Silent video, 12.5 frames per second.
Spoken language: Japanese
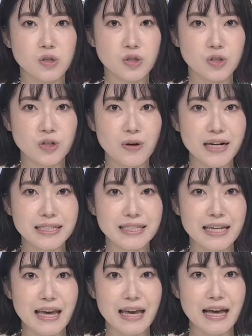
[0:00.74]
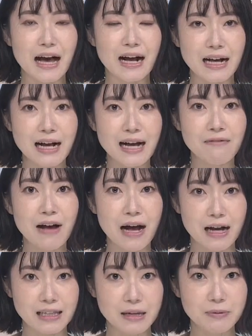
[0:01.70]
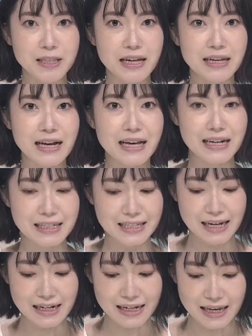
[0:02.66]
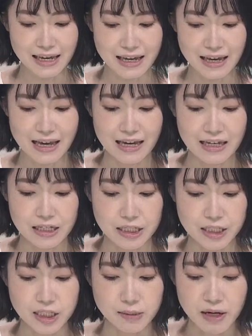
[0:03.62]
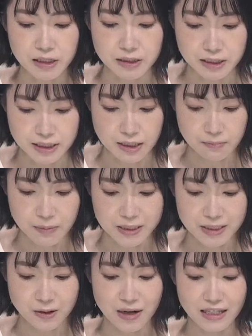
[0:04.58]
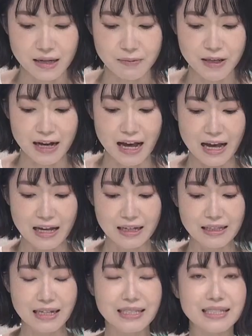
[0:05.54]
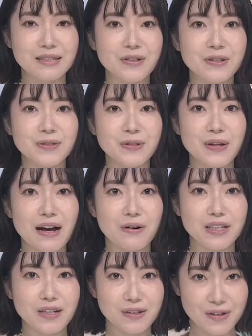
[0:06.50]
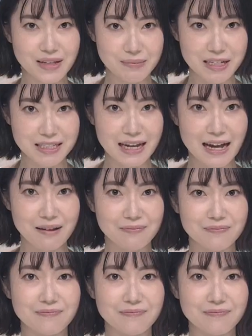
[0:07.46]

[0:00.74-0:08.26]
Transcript: 鶴岡市で赤川花火大会が開かれ1万2000発の花火が夏の夜空を彩りました